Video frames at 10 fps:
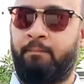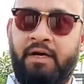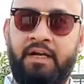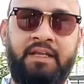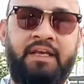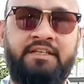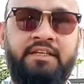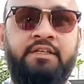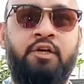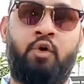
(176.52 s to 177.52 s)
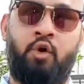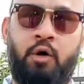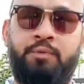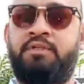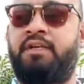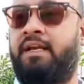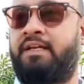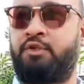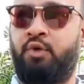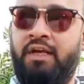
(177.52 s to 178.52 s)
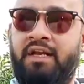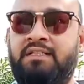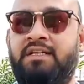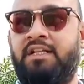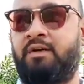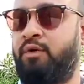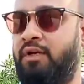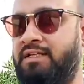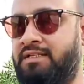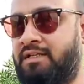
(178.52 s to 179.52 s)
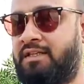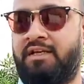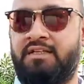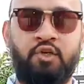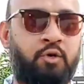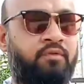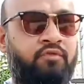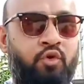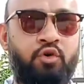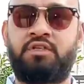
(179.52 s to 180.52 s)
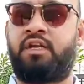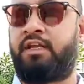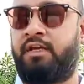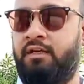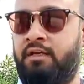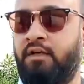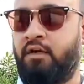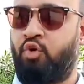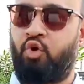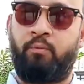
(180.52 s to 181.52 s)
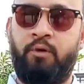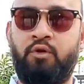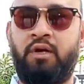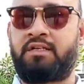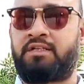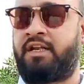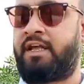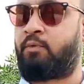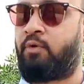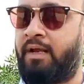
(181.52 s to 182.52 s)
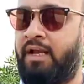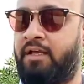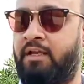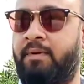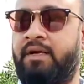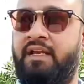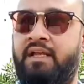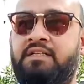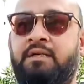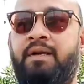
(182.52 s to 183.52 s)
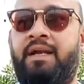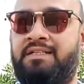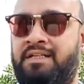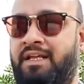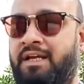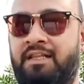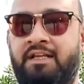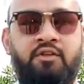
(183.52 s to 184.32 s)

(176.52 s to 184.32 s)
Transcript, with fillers: बट ये चीज़ ऑप्शनल है जो लेना चाहते हैं वो ले सकते हैं किसी के ऊपर फोर्स नहीं है नॉर्मल तो इलेक्ट्रिसिटी आपको मिलेगी बट इनकेस कभी लाइट चली जाती